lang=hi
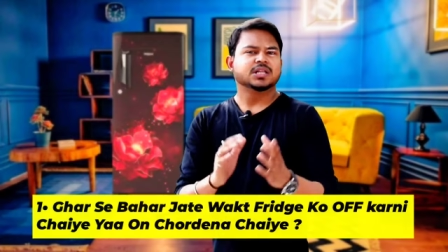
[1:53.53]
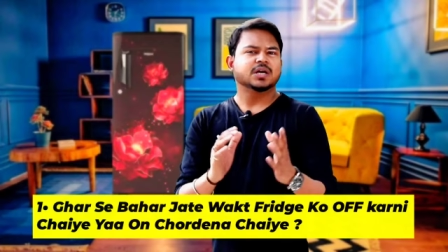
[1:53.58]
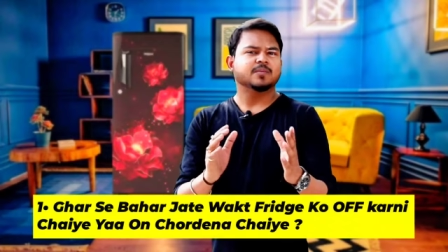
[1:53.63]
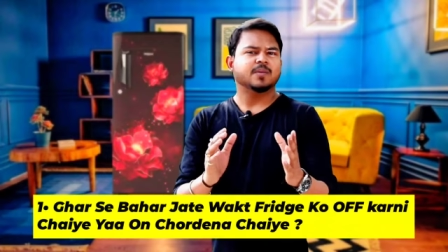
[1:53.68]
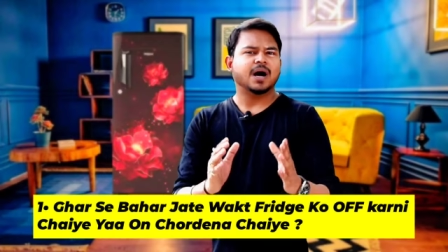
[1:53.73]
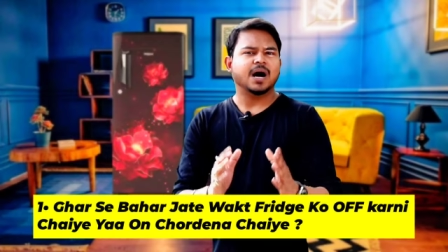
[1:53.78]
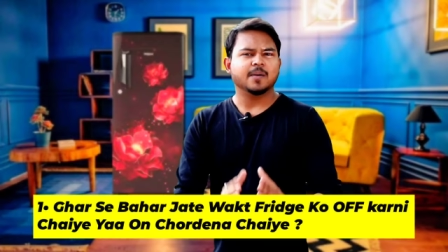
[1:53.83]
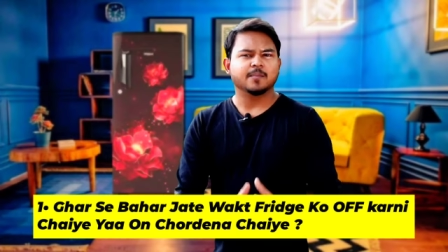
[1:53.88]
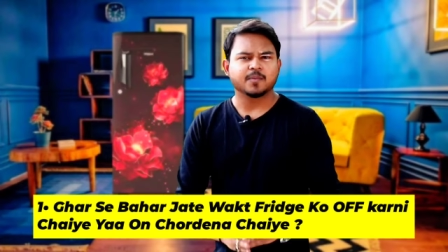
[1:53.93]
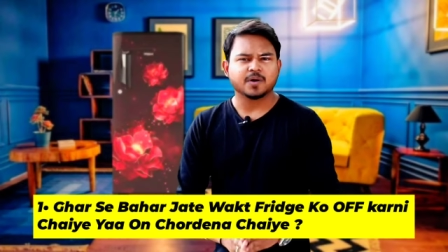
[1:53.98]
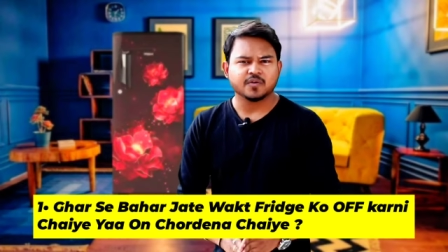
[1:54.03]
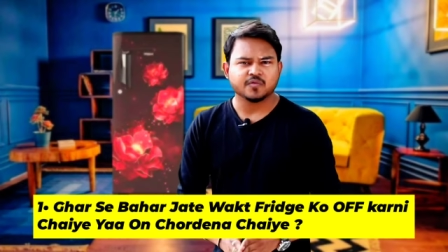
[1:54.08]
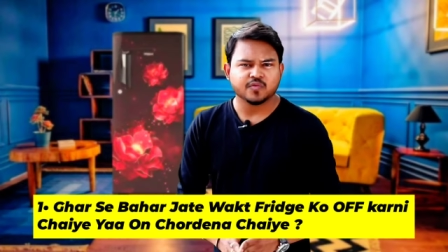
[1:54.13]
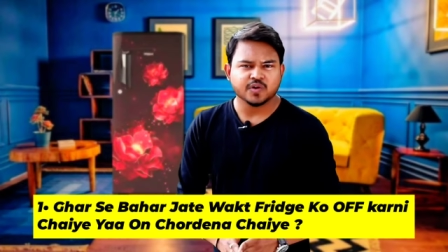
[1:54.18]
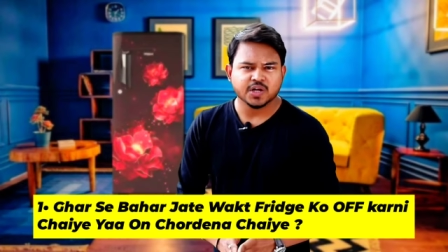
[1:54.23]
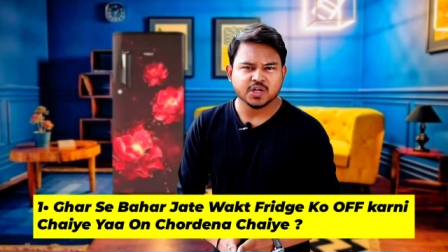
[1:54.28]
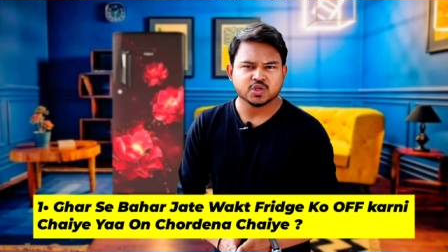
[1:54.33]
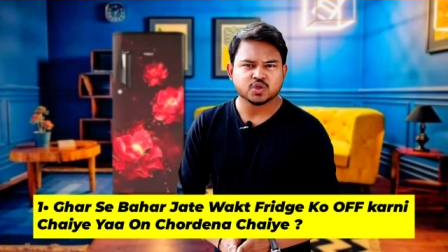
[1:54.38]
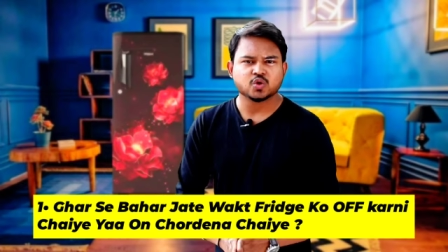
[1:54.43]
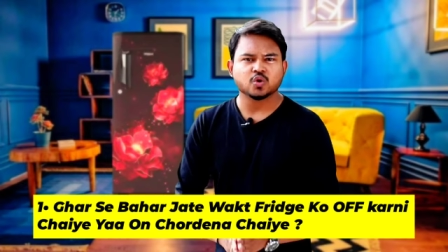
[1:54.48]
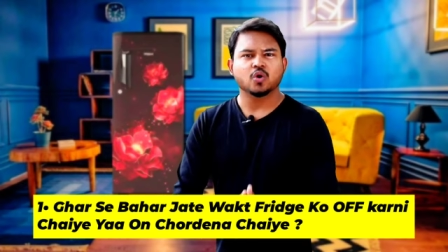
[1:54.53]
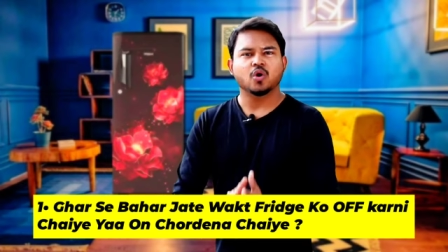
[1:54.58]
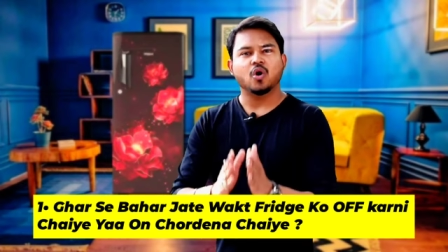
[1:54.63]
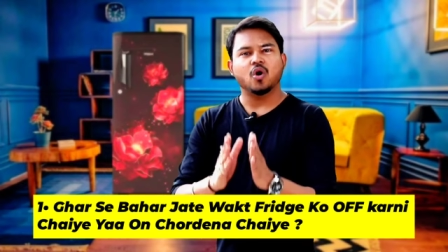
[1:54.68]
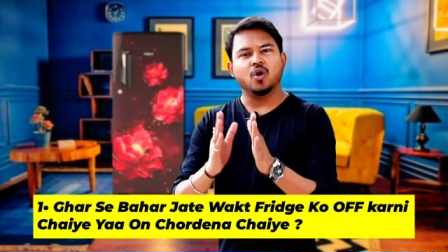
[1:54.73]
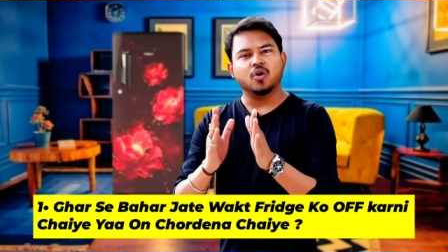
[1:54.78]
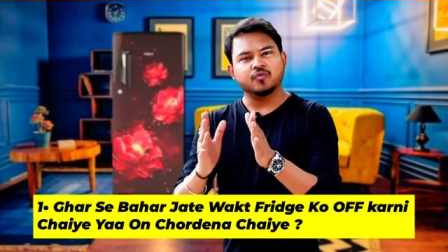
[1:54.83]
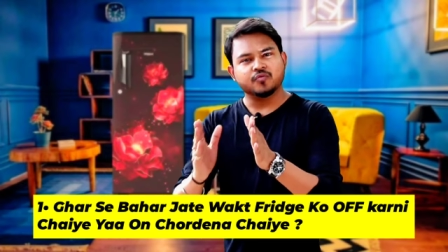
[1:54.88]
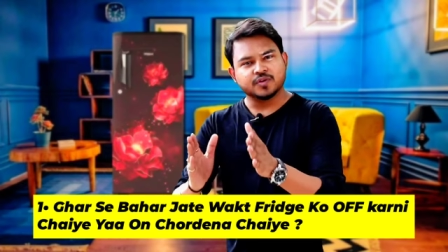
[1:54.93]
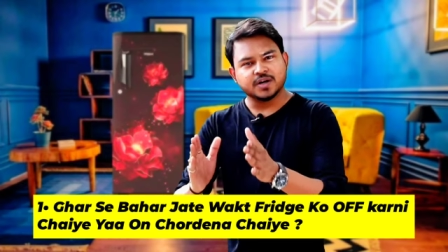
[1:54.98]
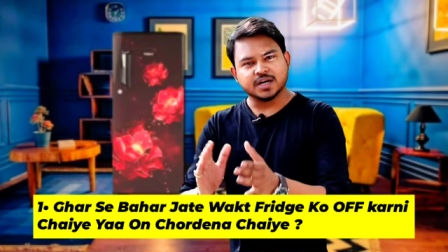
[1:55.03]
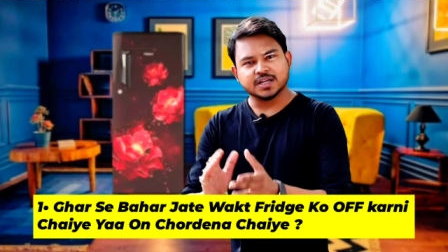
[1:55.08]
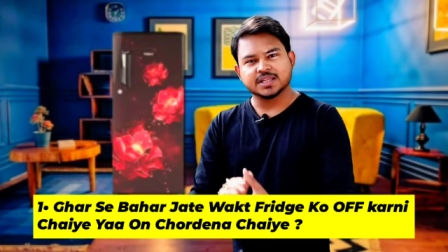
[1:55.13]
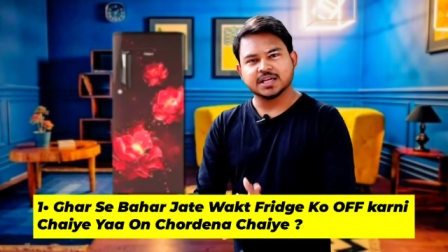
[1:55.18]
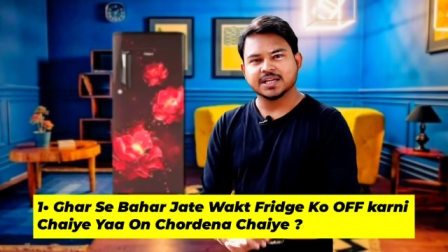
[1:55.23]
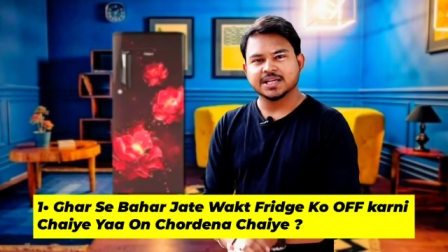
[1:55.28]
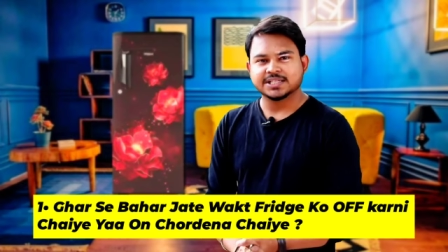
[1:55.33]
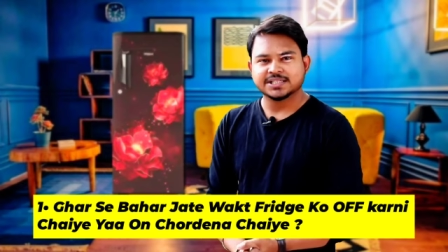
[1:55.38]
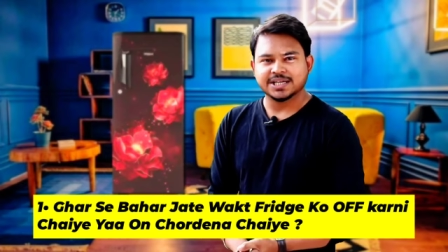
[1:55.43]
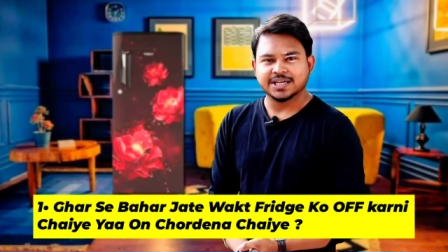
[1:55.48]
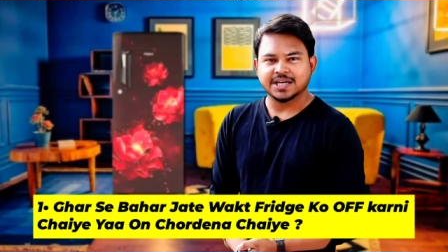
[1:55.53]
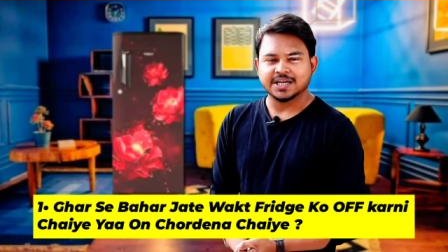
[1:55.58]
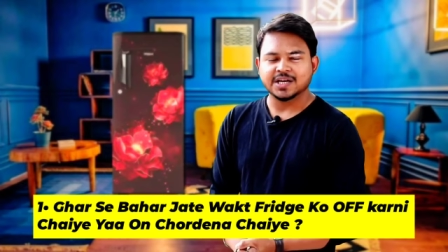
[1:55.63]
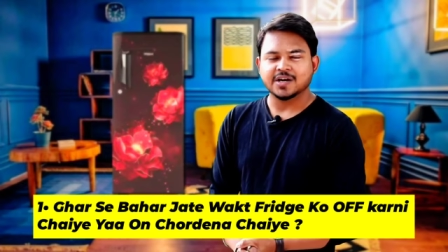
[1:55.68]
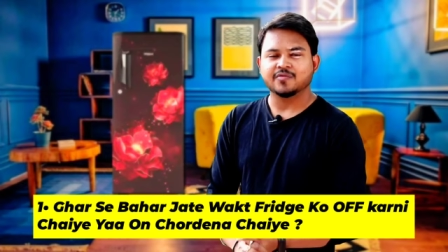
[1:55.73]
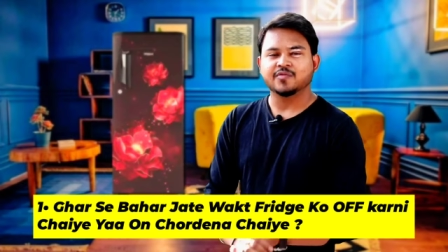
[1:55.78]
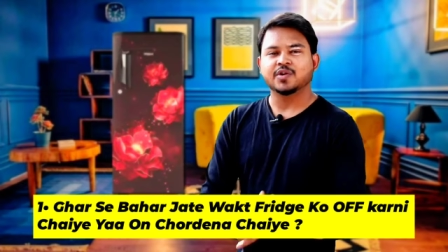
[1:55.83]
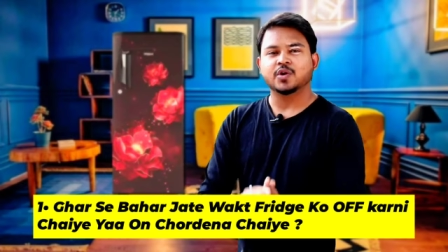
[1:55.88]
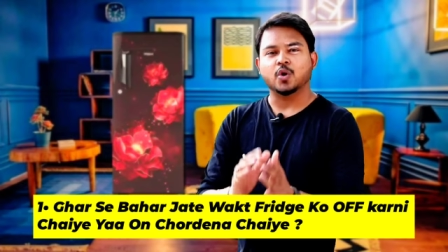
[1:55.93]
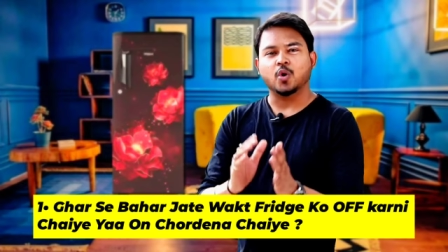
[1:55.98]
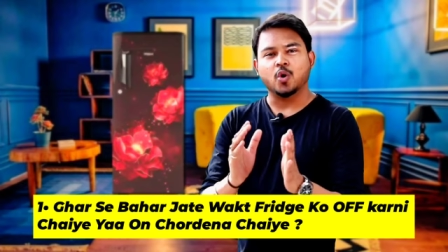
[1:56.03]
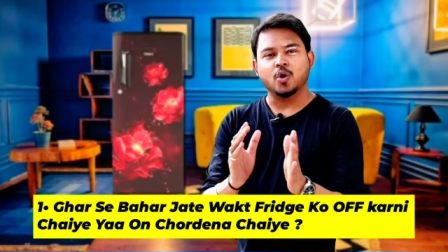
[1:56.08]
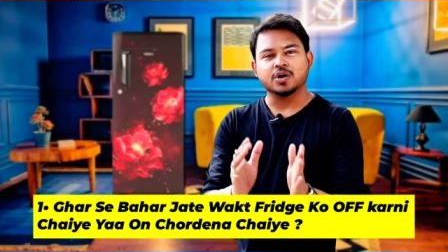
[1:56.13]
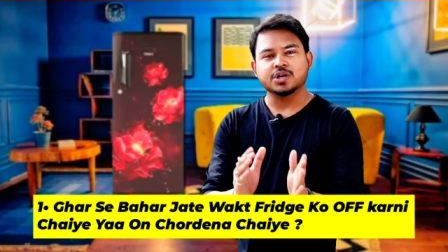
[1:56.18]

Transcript: तब आपका फ्रिज को ऑफ कर देनी चाहिए या फिर